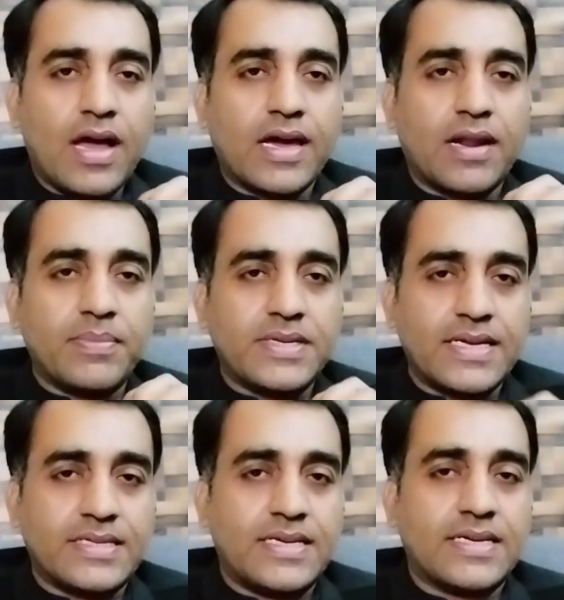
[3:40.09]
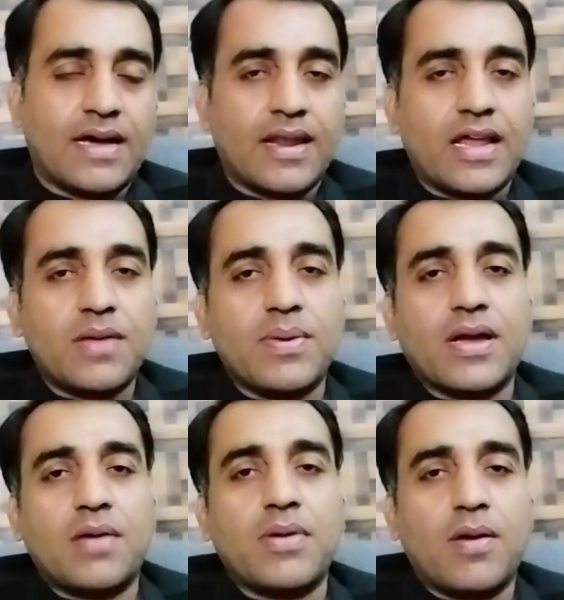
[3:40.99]
अगर हम ये सीट हराने में
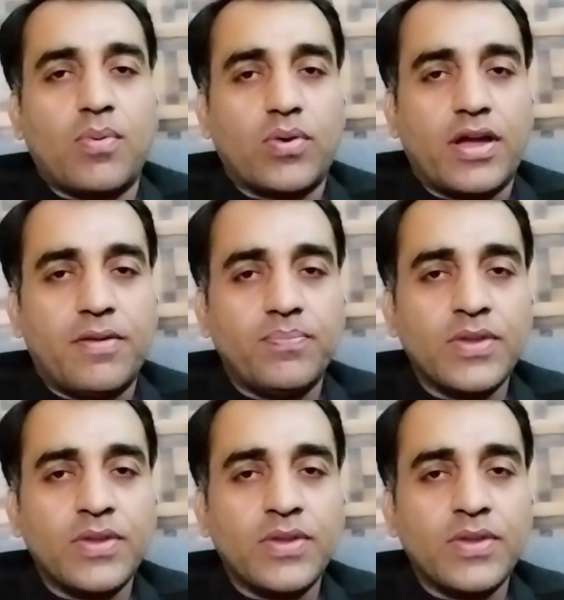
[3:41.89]
कामयाब हो गए